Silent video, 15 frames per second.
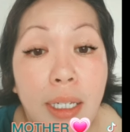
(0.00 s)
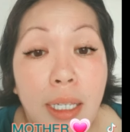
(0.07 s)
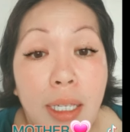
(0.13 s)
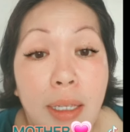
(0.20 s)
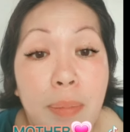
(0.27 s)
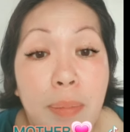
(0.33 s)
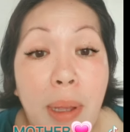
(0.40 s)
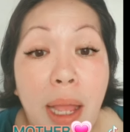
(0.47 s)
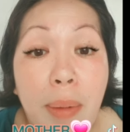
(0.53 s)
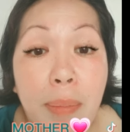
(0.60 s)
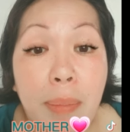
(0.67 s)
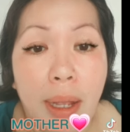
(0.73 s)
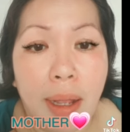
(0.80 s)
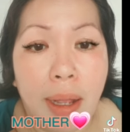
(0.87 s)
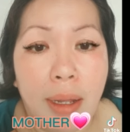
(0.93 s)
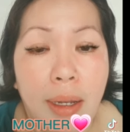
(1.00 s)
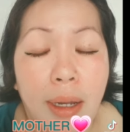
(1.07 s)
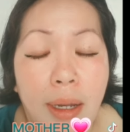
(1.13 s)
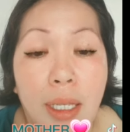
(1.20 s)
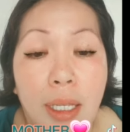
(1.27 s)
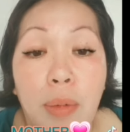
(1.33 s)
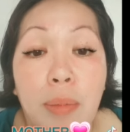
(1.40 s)
ni Papa
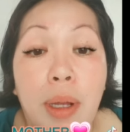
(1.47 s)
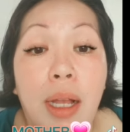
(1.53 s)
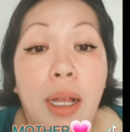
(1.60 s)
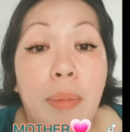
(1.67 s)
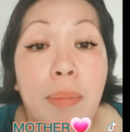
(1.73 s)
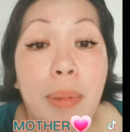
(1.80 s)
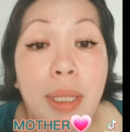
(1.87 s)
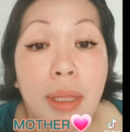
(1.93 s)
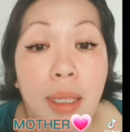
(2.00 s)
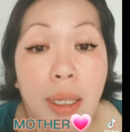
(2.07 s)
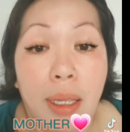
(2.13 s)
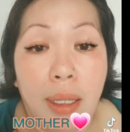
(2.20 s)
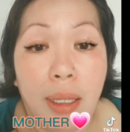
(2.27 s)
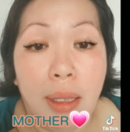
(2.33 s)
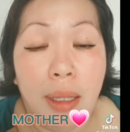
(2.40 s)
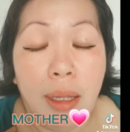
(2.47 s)
ng iyong mga kapatid.